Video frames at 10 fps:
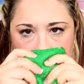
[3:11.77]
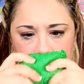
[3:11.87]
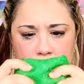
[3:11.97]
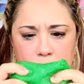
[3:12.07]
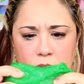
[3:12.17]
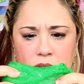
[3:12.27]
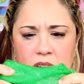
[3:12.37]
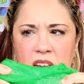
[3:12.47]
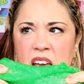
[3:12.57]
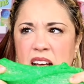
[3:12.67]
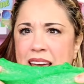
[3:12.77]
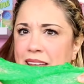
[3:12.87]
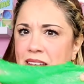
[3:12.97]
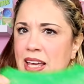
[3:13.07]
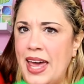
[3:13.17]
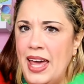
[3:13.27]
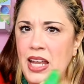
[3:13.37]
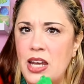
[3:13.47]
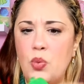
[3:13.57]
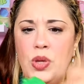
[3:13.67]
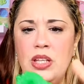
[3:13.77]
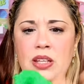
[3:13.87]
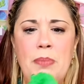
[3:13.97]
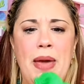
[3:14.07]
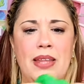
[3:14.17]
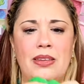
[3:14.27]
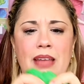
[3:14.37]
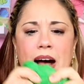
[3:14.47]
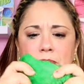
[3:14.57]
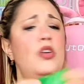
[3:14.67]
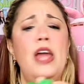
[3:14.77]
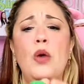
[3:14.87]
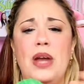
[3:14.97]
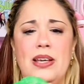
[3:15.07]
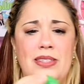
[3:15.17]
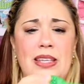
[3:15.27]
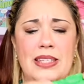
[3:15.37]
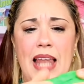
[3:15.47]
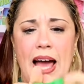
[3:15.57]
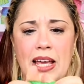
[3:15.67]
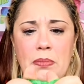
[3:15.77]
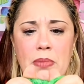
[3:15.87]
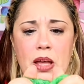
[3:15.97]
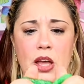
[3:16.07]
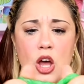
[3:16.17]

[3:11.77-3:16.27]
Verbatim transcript: tipo di candy cane, quindi di menta, non è un icy slime,